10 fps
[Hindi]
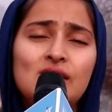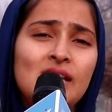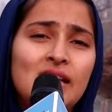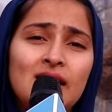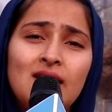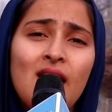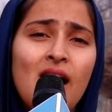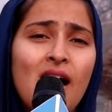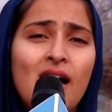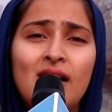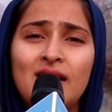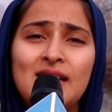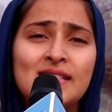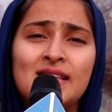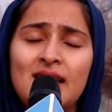जीना
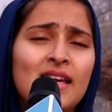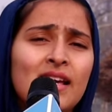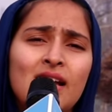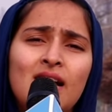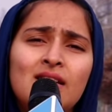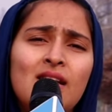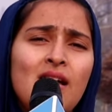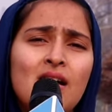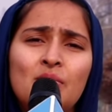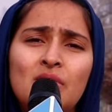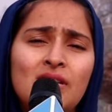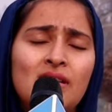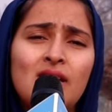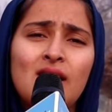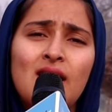इसी का नाम
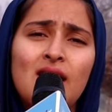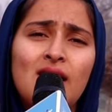है